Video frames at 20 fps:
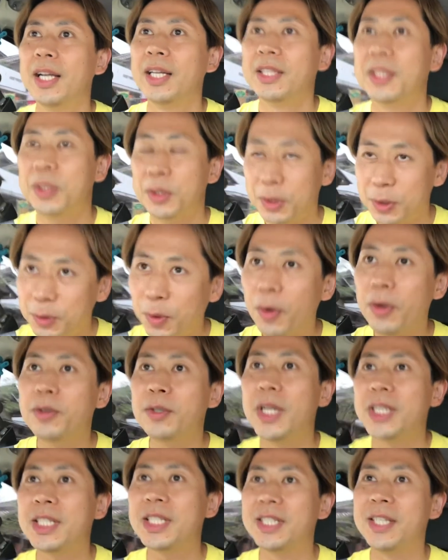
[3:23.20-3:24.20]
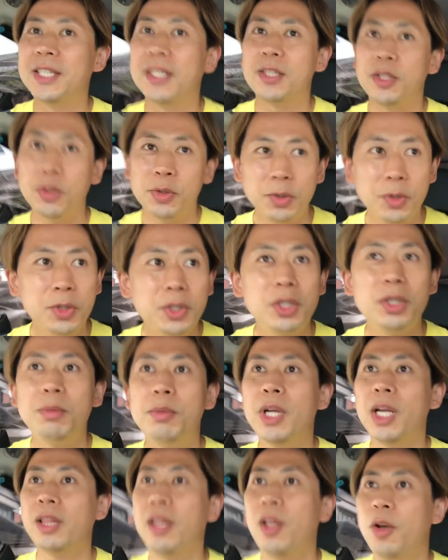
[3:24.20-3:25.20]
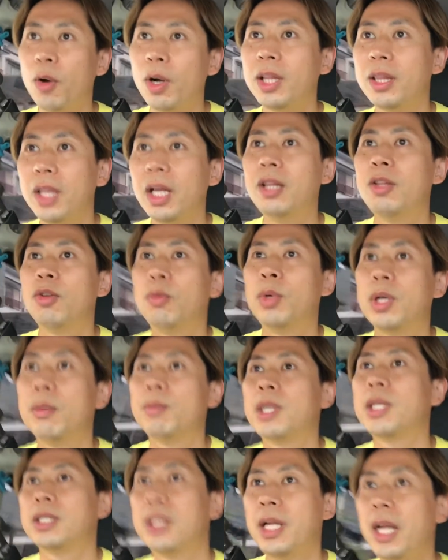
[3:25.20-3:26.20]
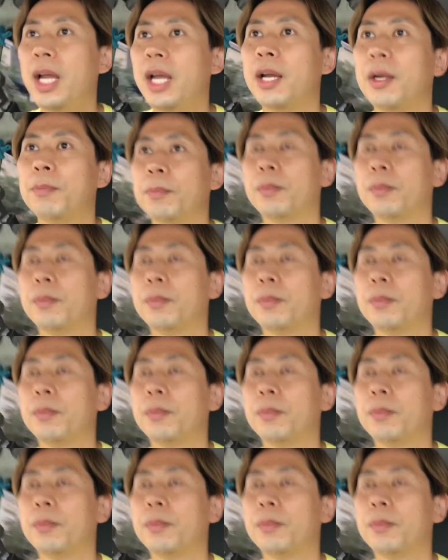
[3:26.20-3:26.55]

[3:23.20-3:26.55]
すごい嬉しいです YouTube やってよかったって思いますね